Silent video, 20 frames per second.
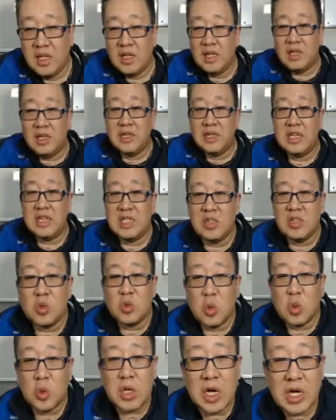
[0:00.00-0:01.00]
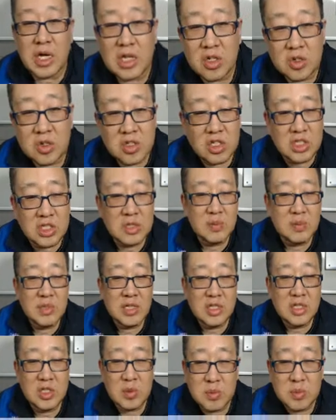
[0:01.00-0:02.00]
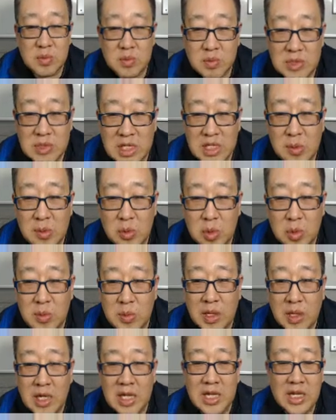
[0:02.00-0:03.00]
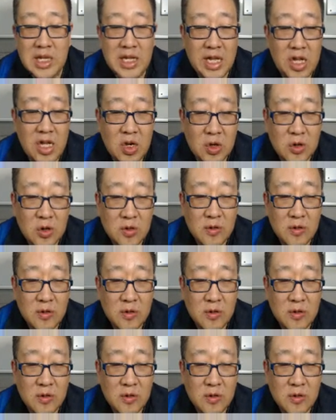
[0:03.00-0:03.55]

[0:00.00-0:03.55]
내세우는 공약 같은 걸 열심히 좀 찾아보고 막 했는데요.